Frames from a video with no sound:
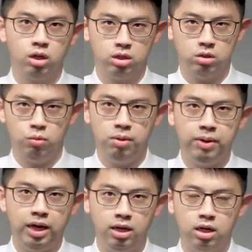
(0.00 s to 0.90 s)
可是我们
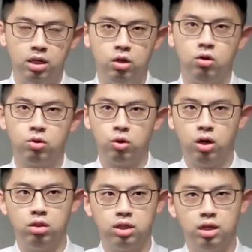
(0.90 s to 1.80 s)
每一个人哦，都
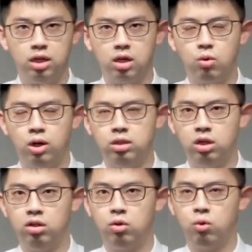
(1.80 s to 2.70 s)
要在那个管
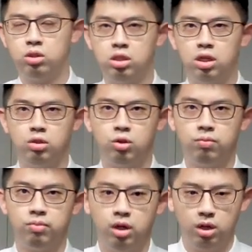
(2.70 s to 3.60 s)
教的过程当
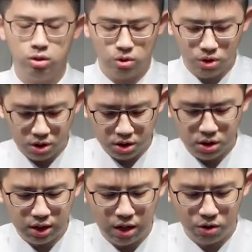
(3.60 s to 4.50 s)
中去
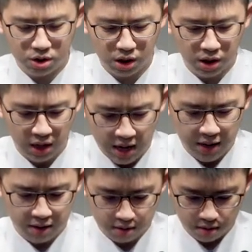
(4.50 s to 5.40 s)
思考神的
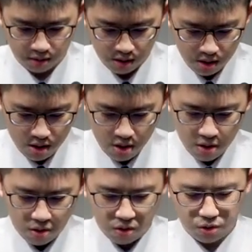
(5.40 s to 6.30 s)
爱啊。
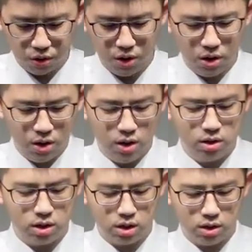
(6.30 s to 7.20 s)
好，所以
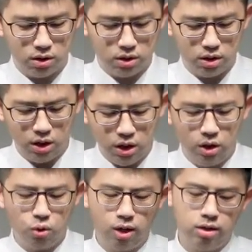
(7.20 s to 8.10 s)
这个第一
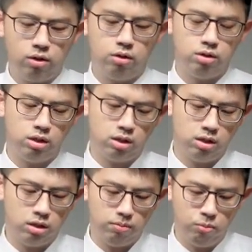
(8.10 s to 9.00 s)
段哈，这
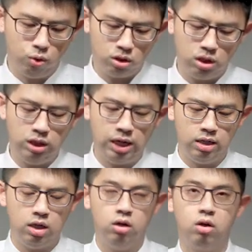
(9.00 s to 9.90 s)
个摩西啊，
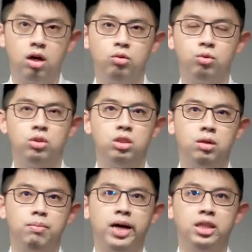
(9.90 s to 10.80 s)
要告诉这些
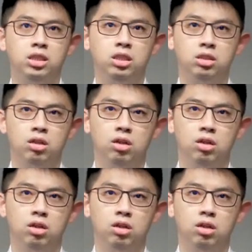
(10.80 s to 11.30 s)
百姓。